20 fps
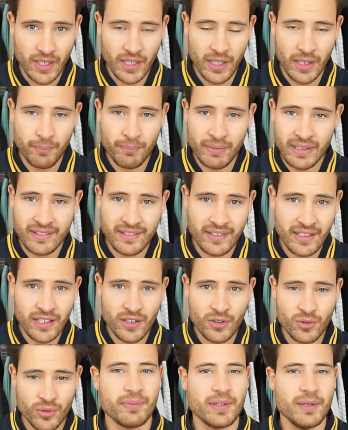äh, mit
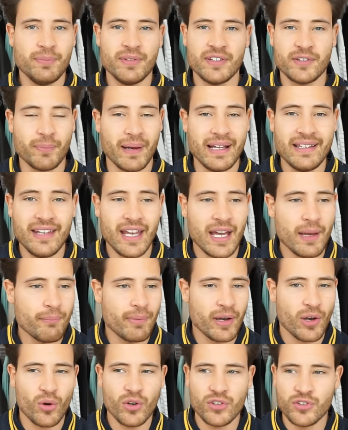Zink und gibt es bei DM,
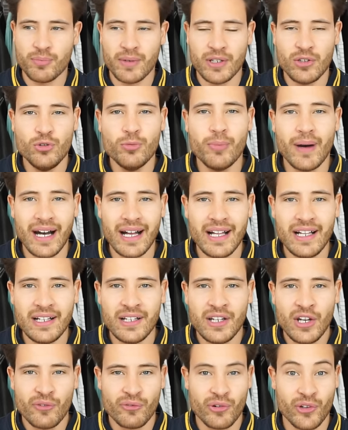bei Rossmann
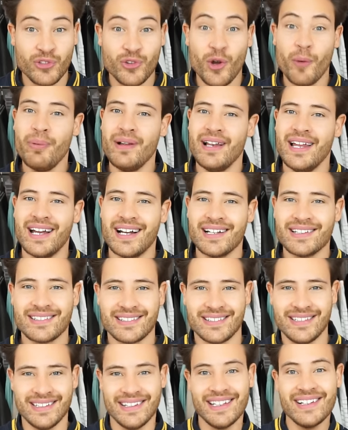überall von
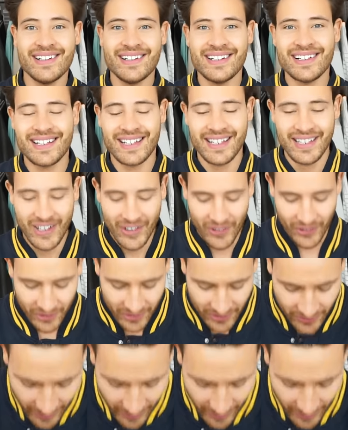Doppelherz. Und